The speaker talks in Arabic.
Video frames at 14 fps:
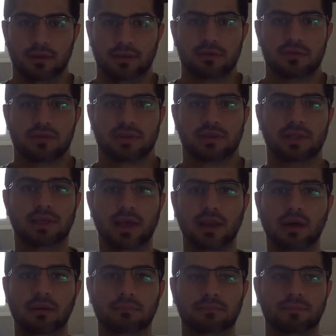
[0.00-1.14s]
كثرة
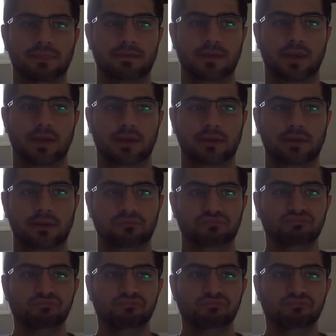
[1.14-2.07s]
الكلام يعني